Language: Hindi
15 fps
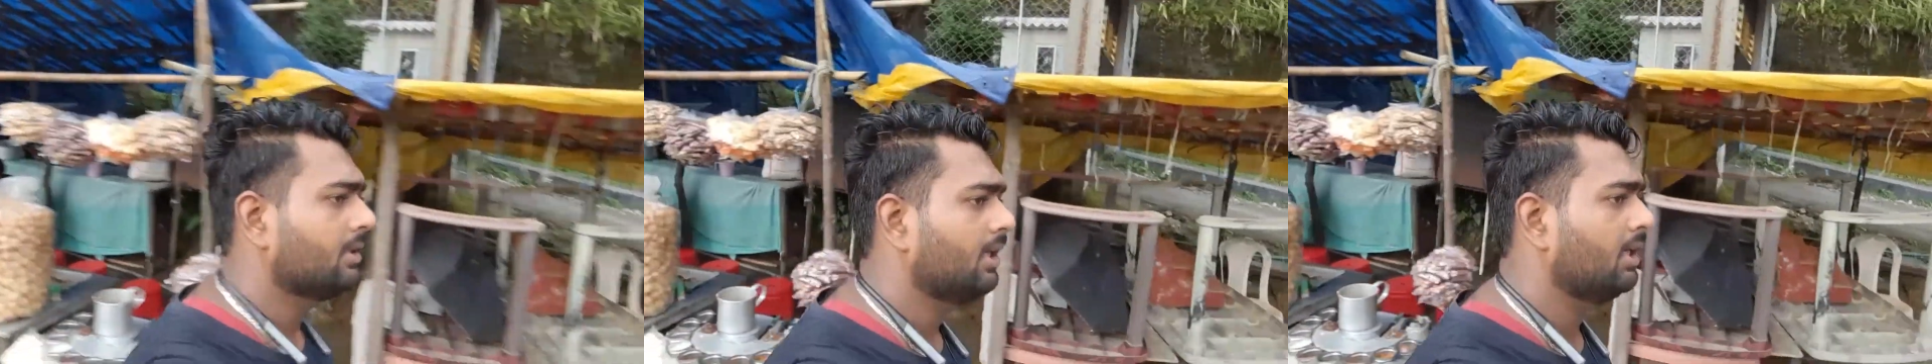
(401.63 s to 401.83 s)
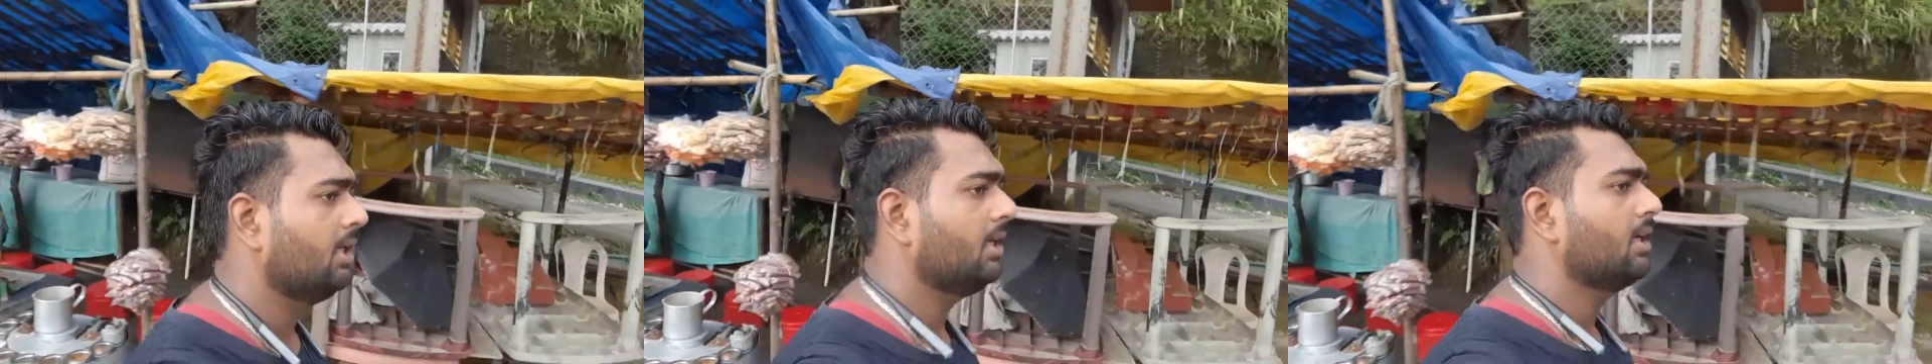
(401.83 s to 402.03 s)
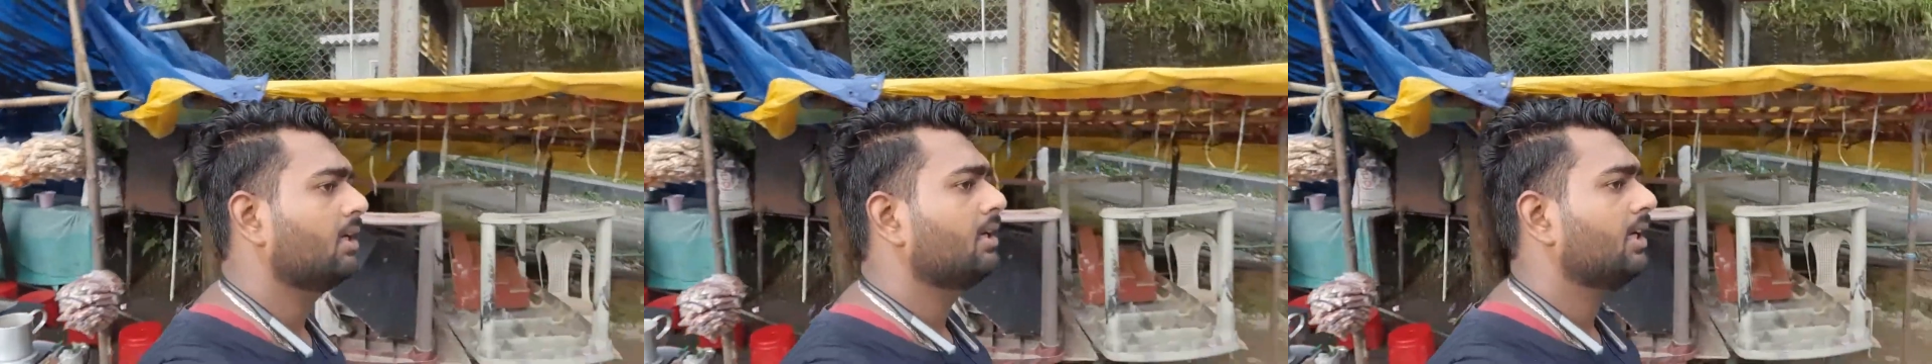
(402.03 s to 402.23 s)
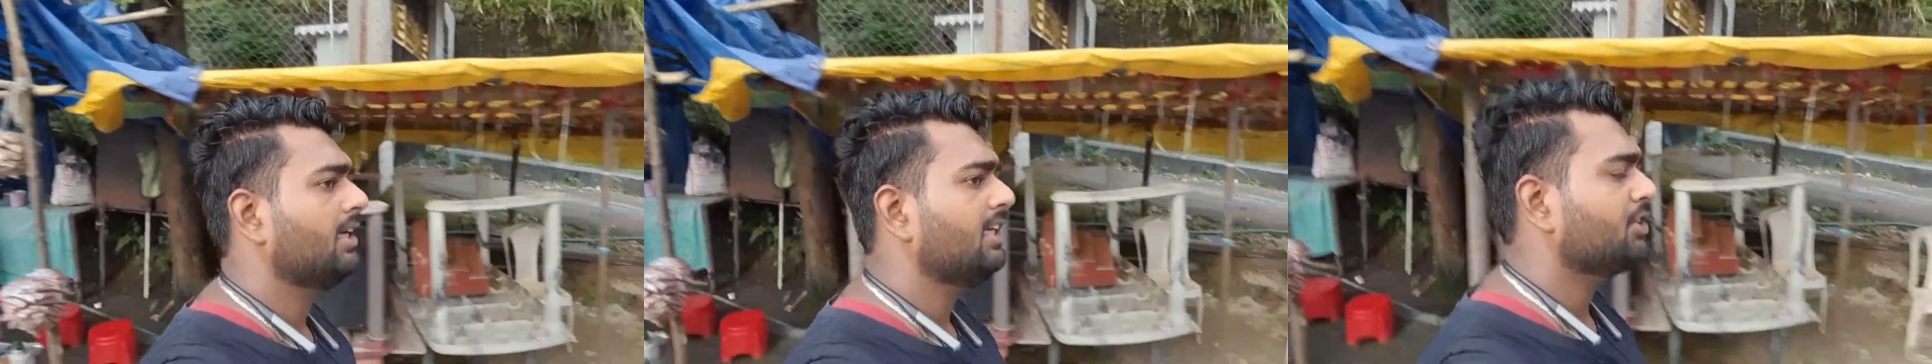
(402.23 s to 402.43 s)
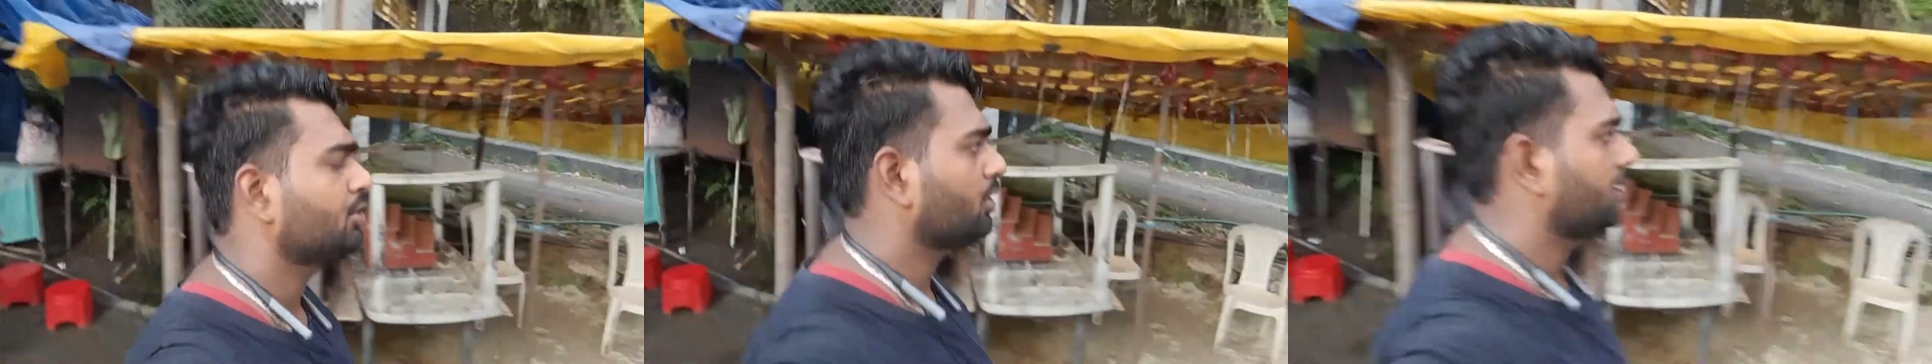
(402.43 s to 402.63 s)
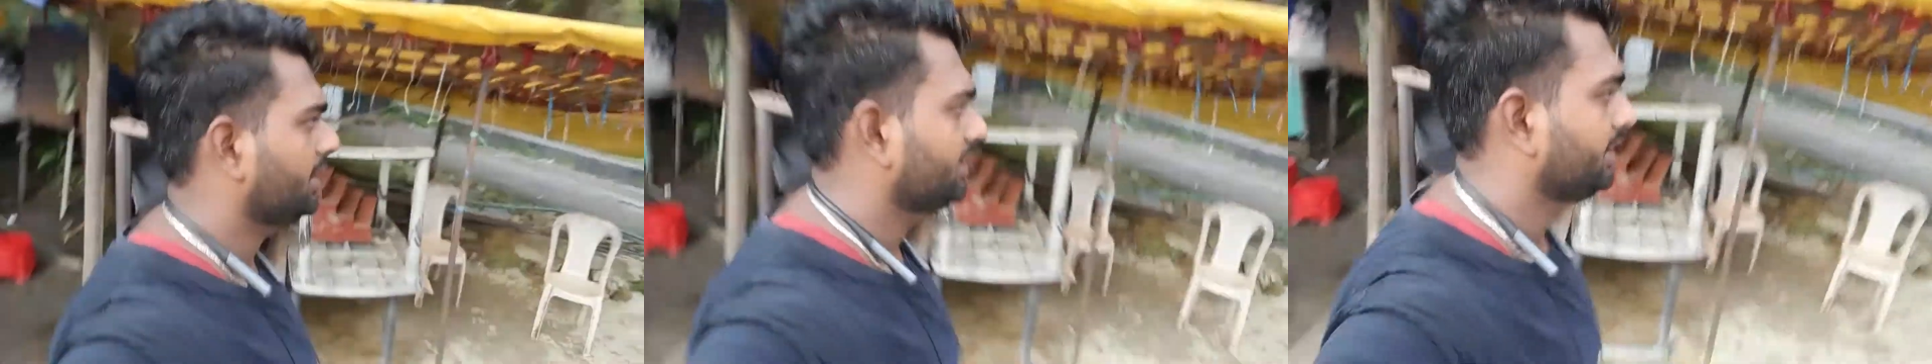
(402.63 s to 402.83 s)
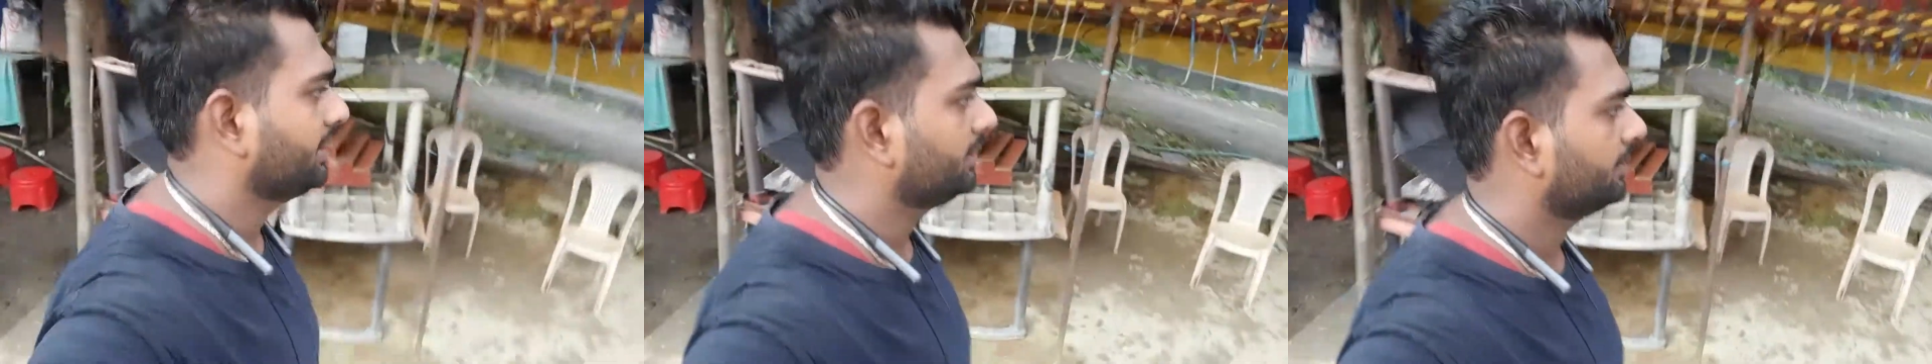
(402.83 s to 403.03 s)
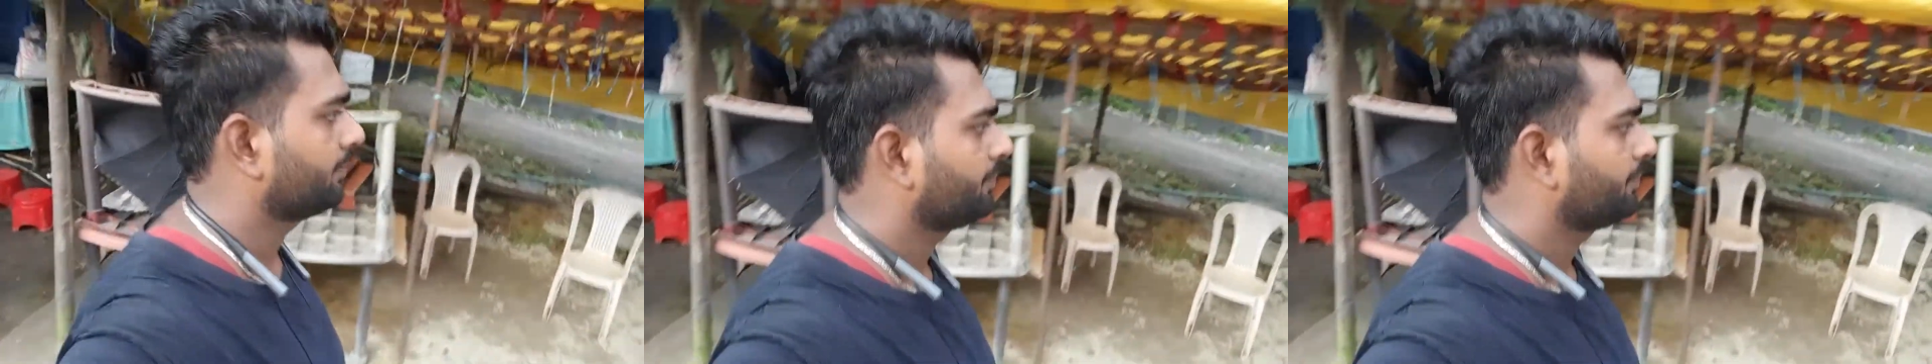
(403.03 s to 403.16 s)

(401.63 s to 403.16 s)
हाँ गणेश टॉक है ये